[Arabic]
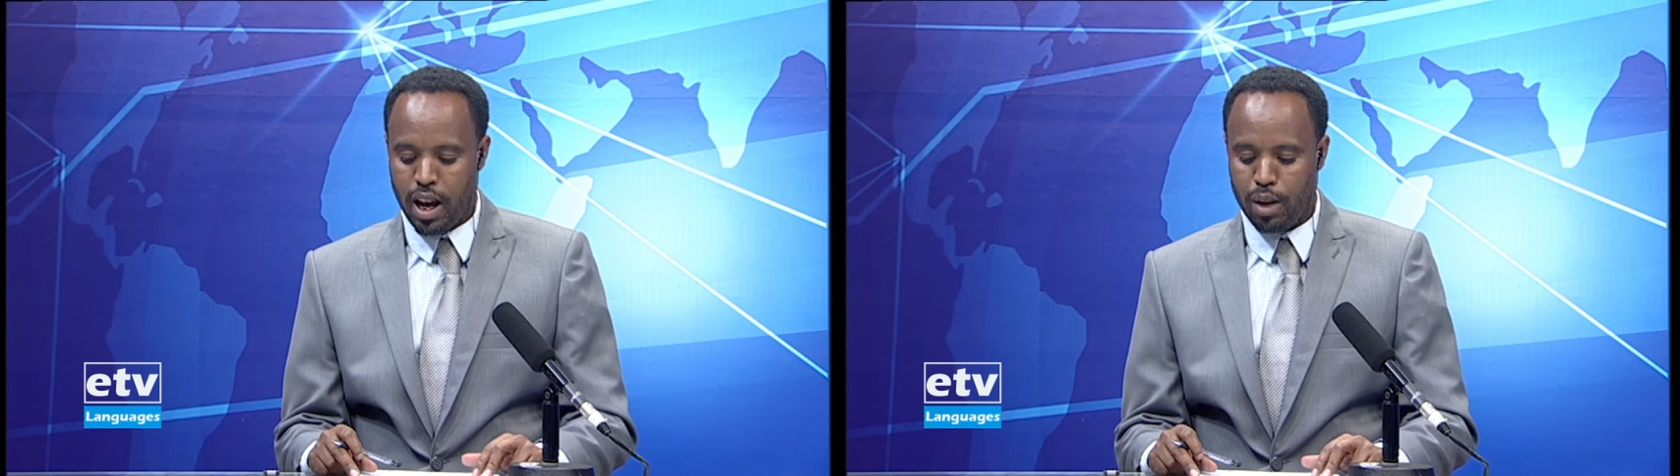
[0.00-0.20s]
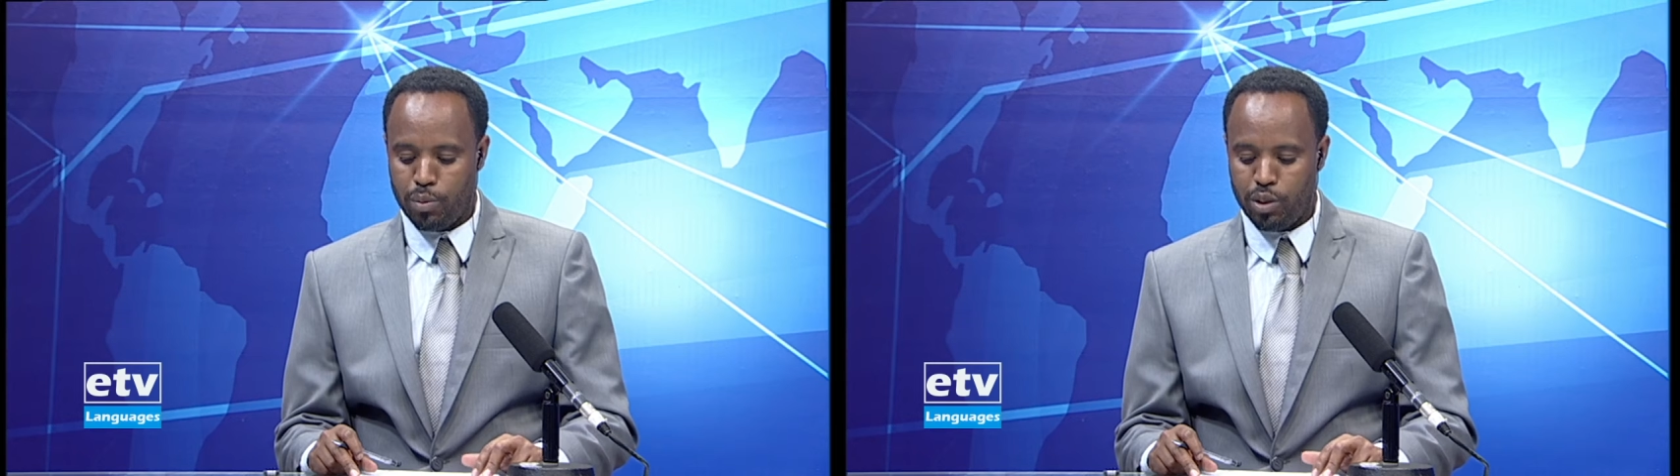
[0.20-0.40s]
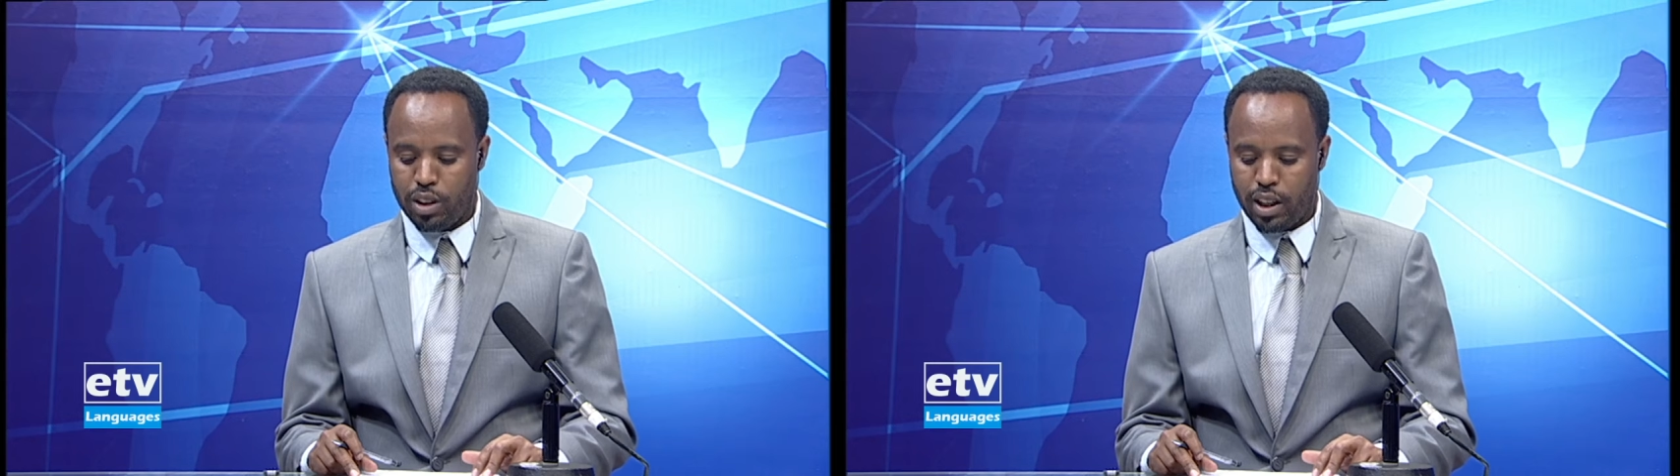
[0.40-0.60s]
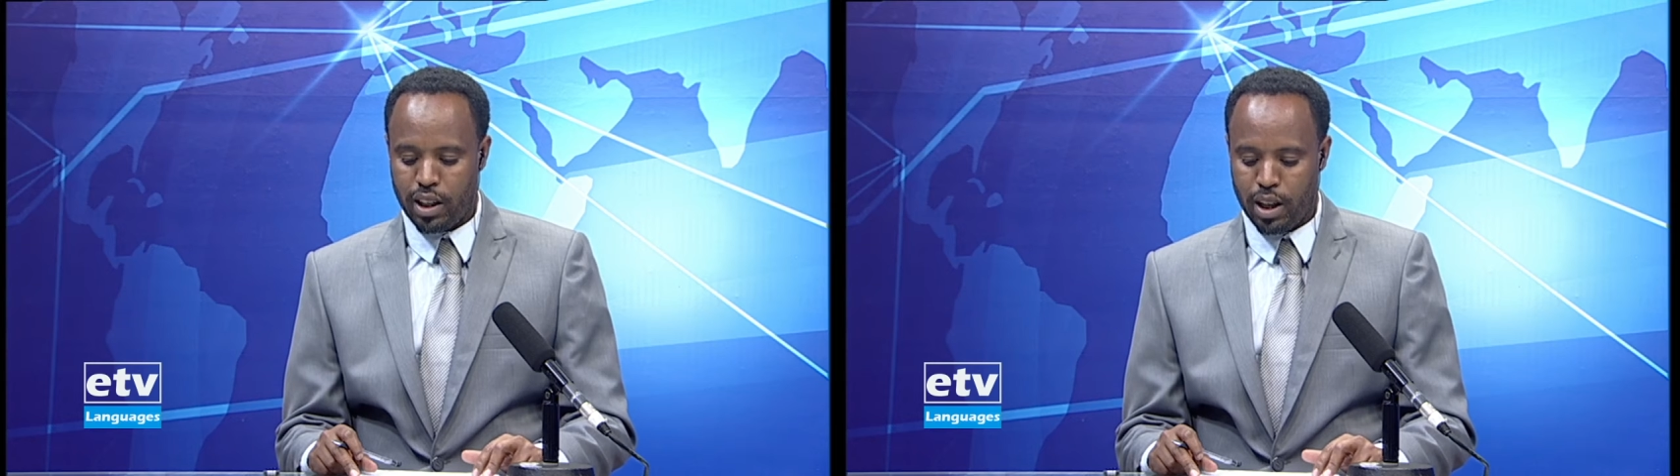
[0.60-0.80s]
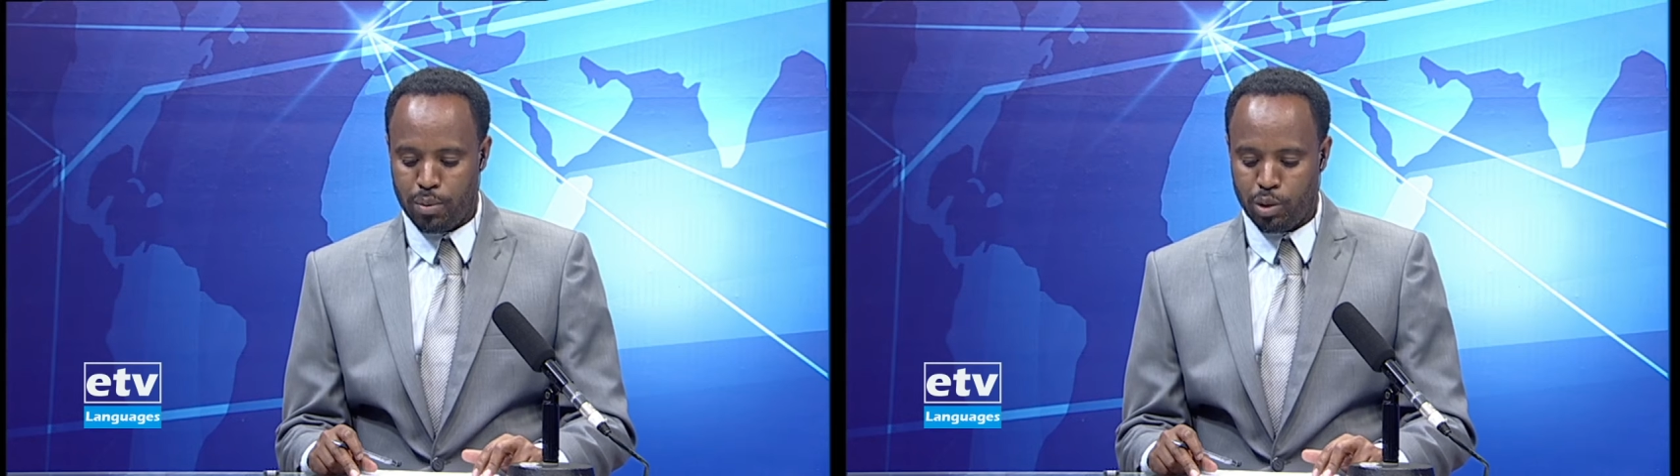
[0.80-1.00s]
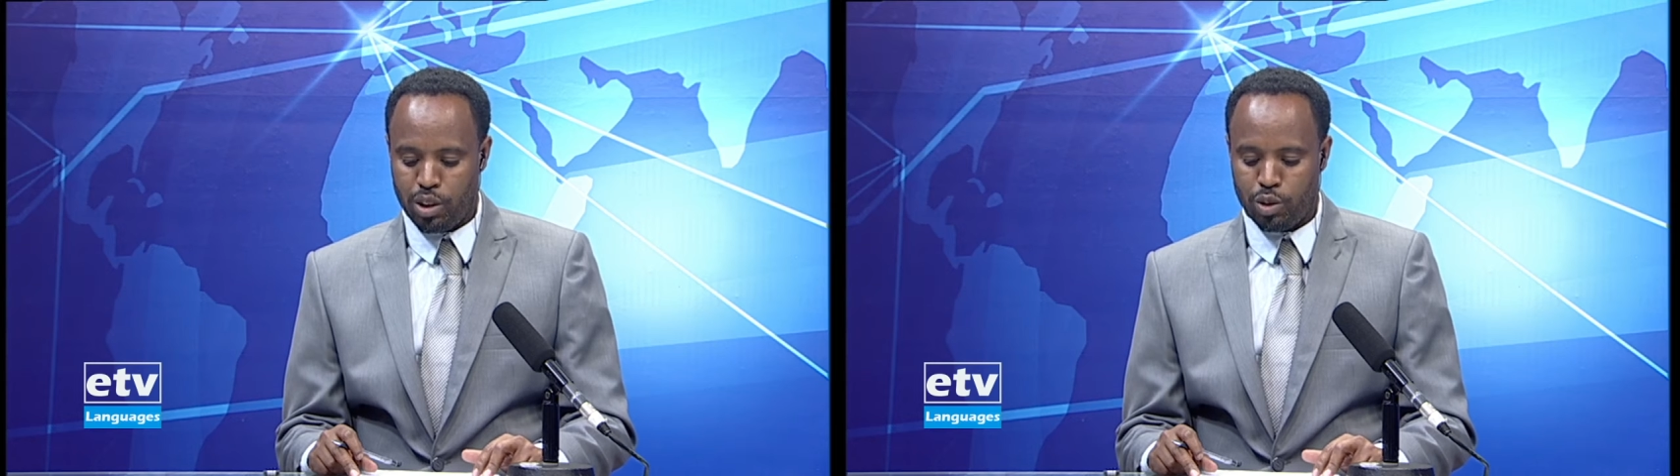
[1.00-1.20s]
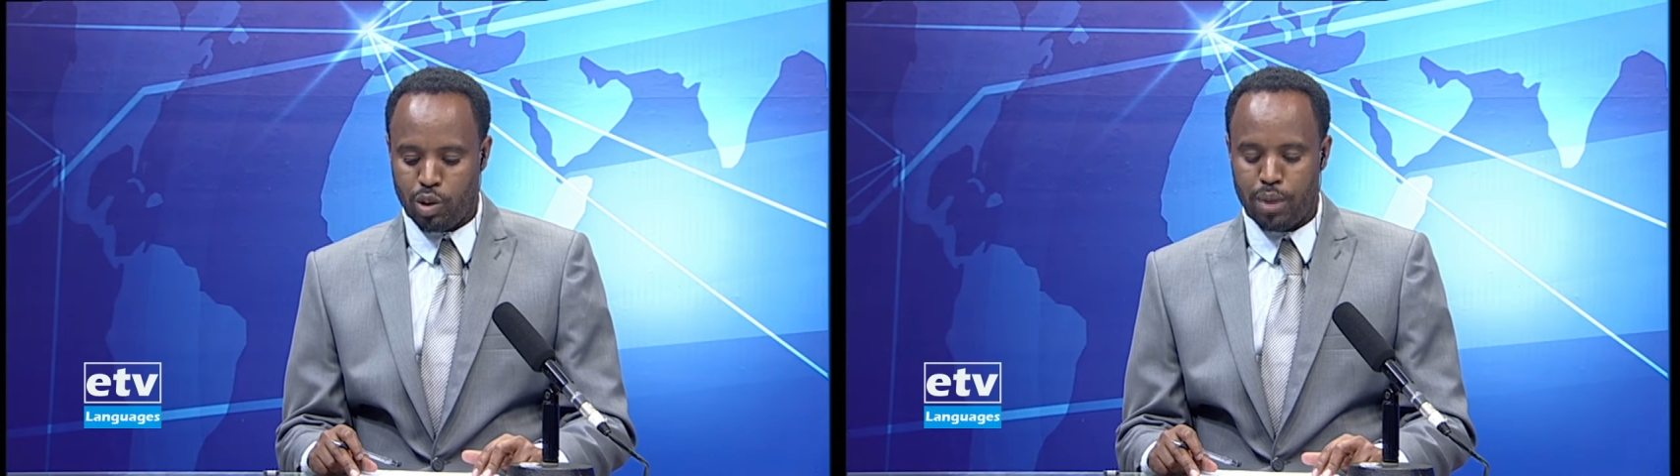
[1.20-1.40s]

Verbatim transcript: المنتهية مدة